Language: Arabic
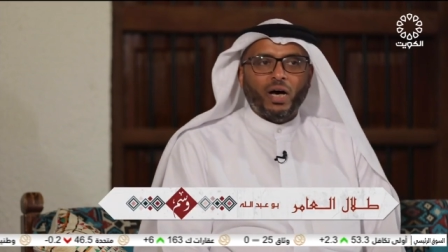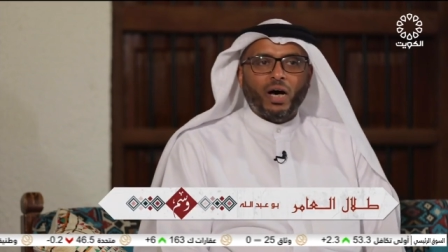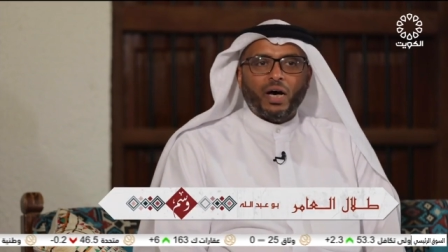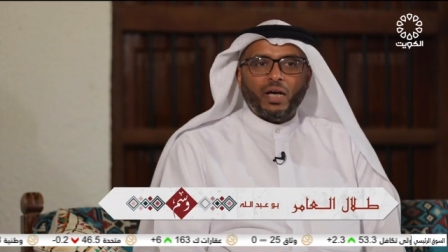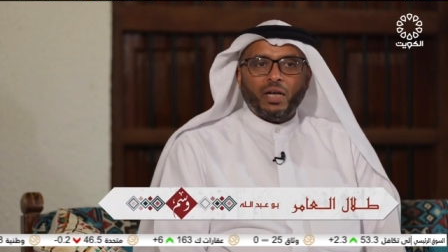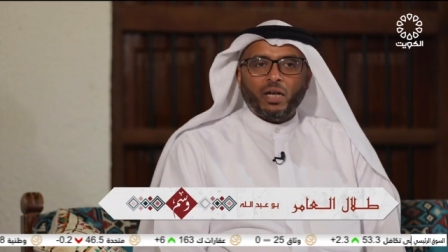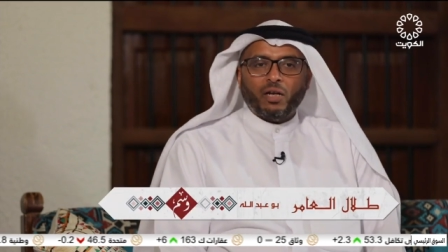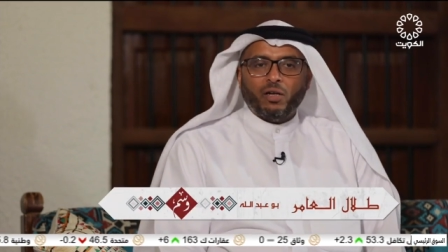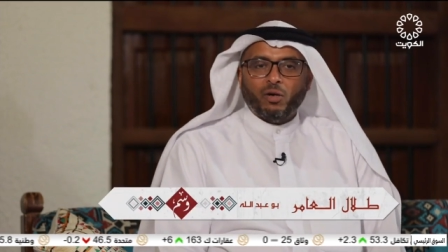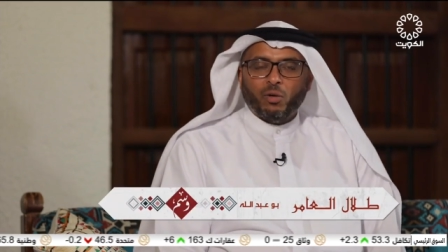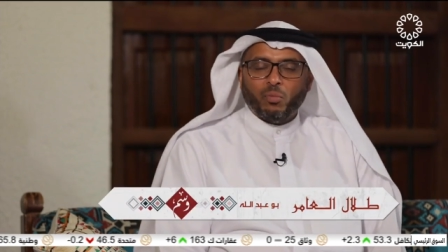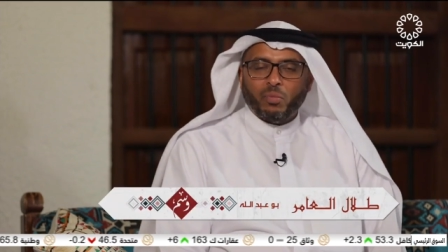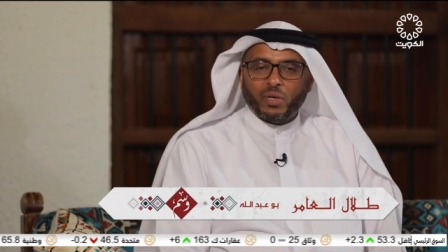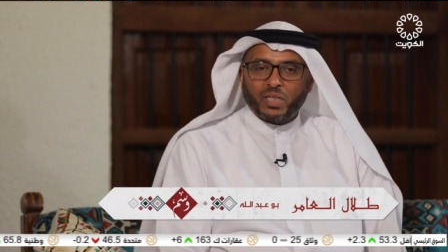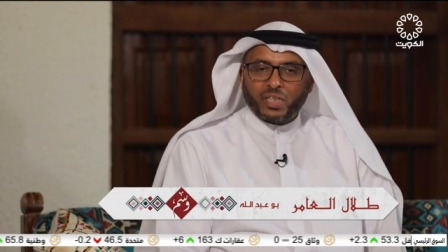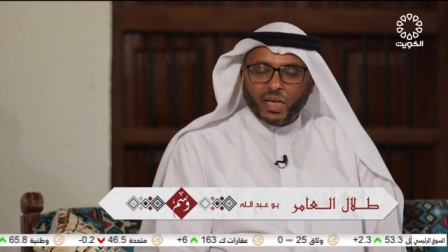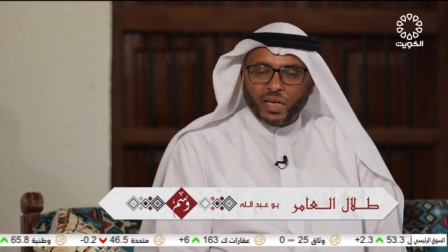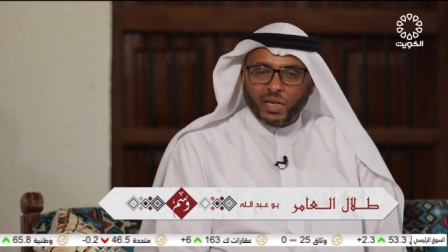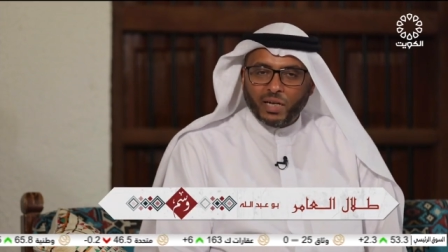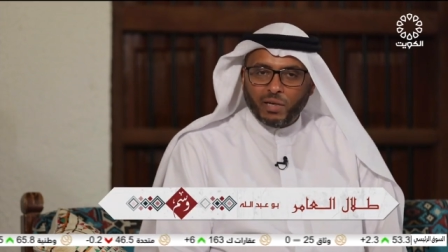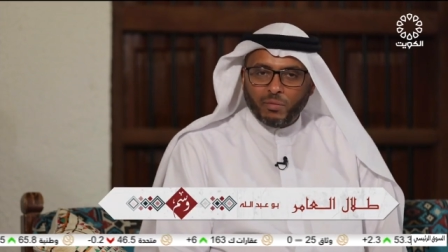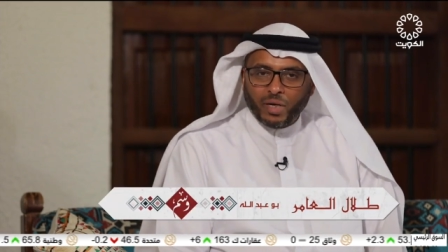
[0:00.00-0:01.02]
انا اليوم
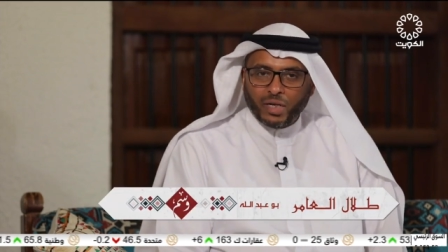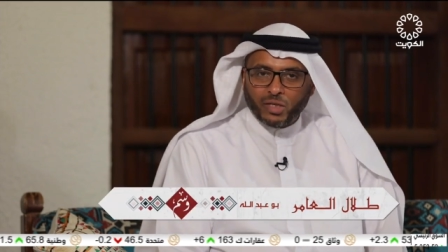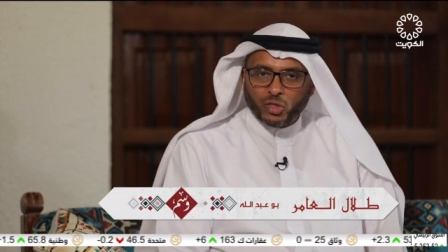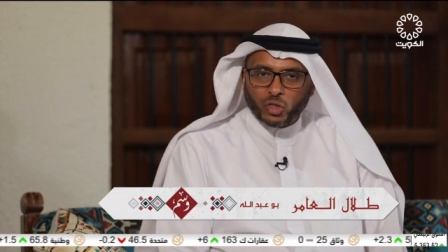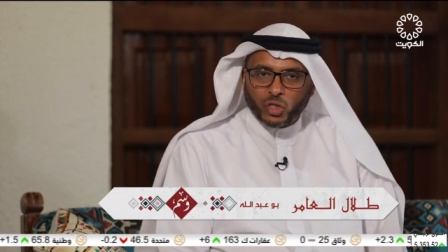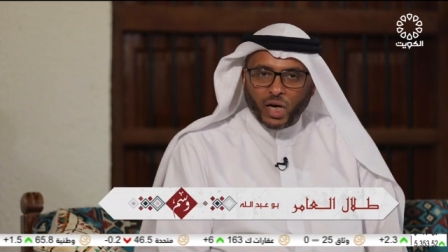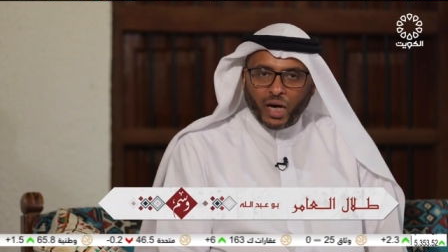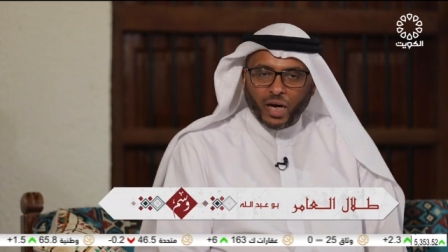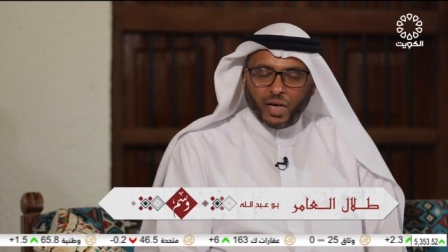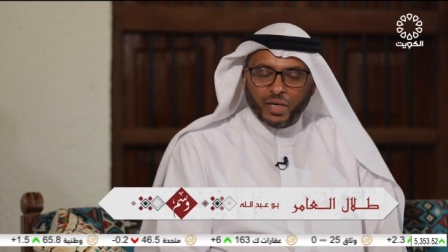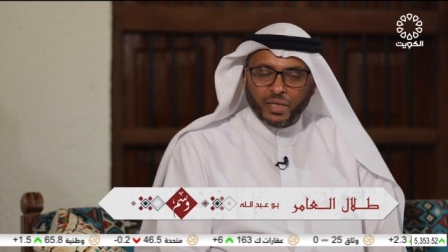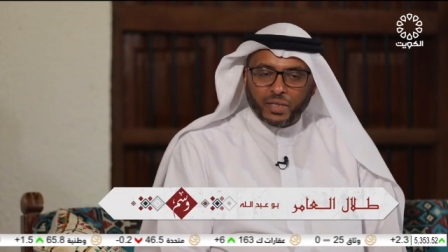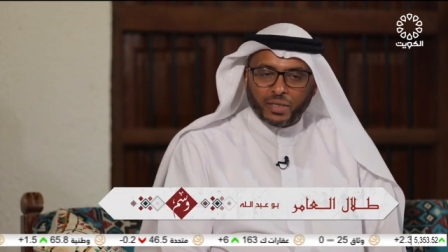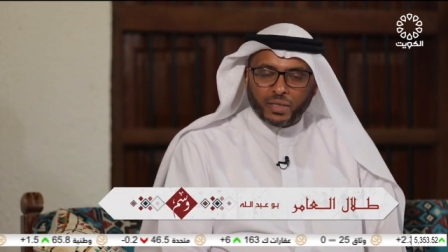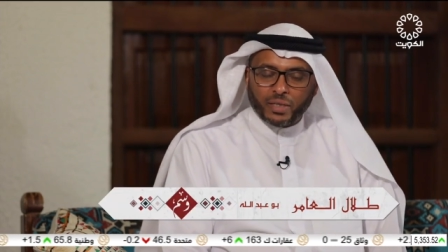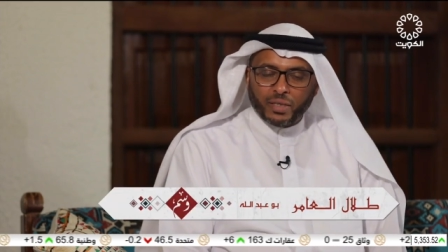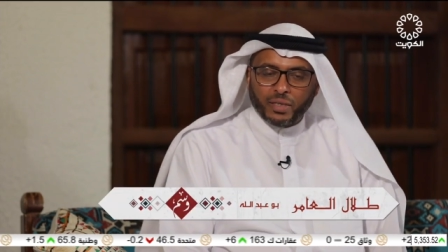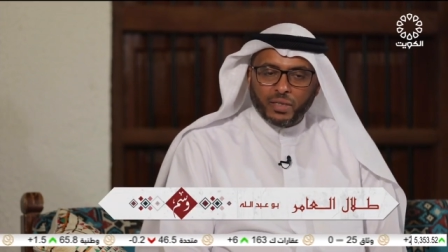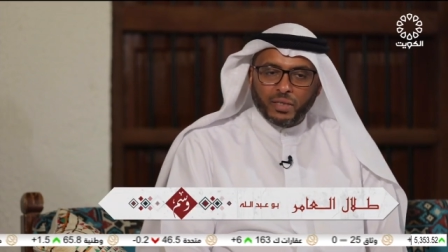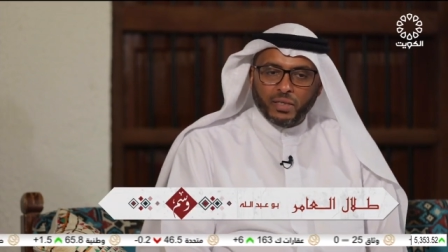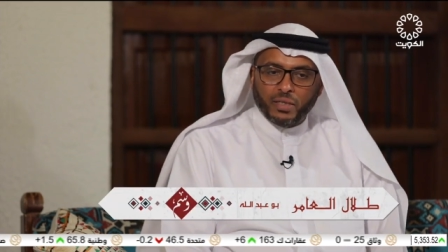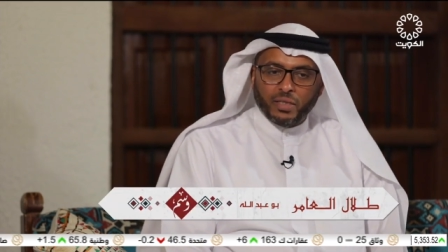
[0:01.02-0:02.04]
بتكلم عن شاعر
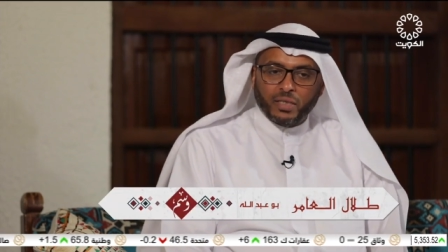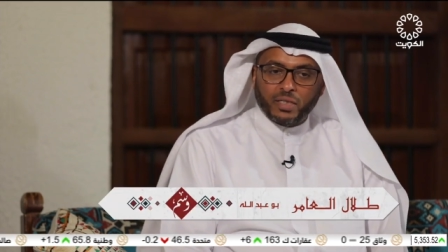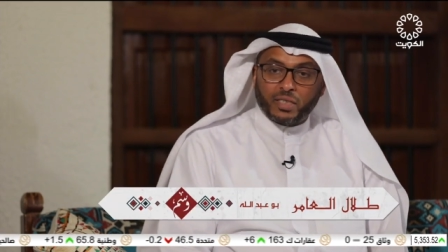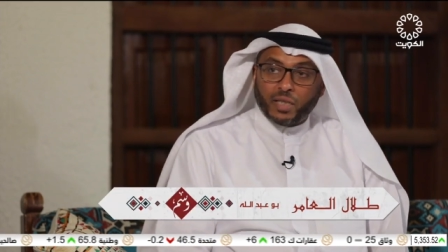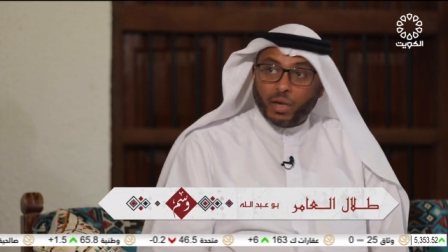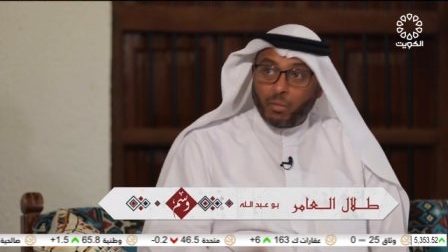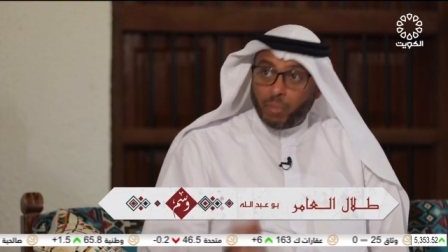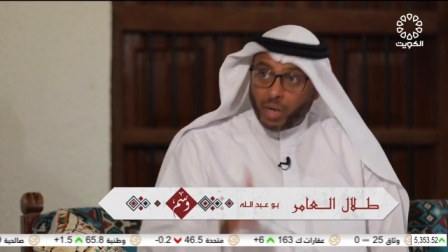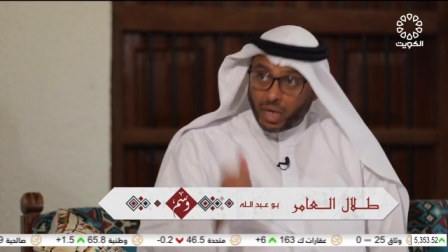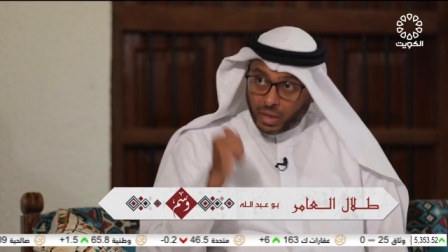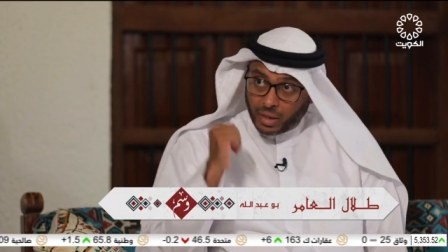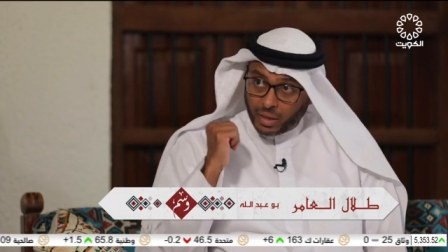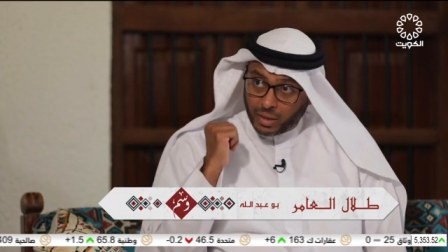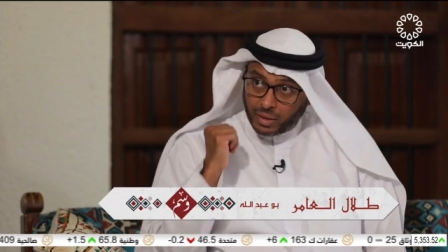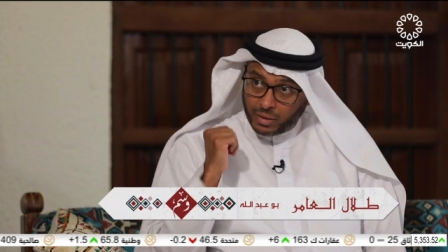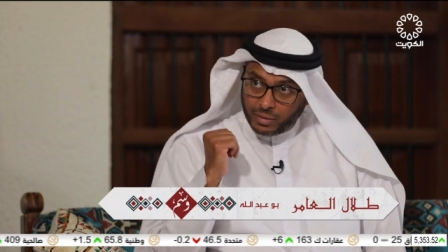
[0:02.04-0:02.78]
سبق